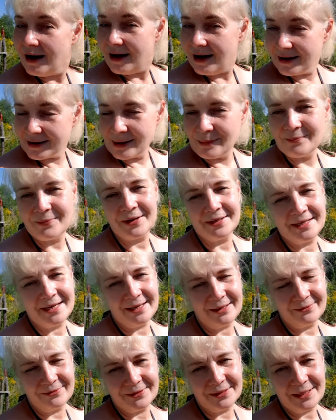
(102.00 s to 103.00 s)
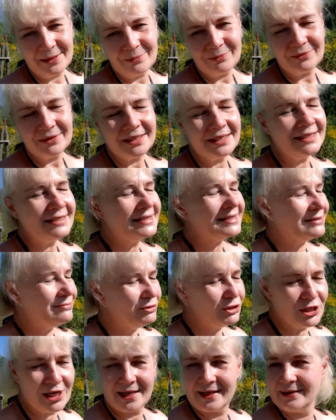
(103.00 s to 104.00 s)
А компания Oriflame и
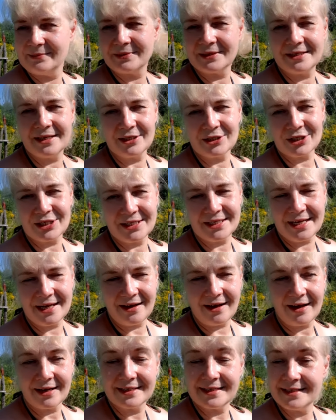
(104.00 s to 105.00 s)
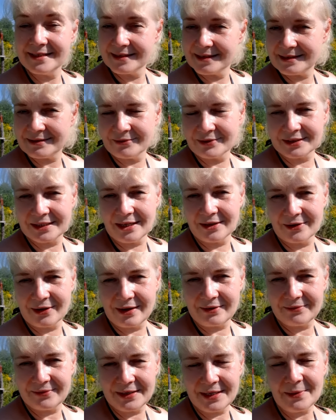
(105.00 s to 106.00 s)
замечательное предложение 11 каталога
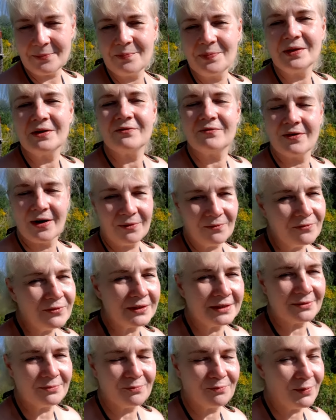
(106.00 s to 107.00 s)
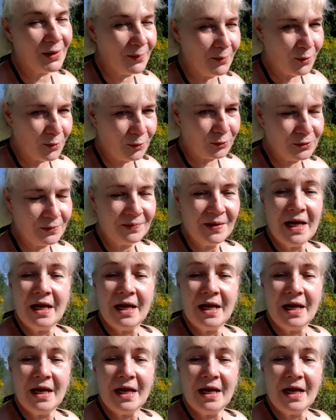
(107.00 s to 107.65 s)
Oriflame вам в этом помогут.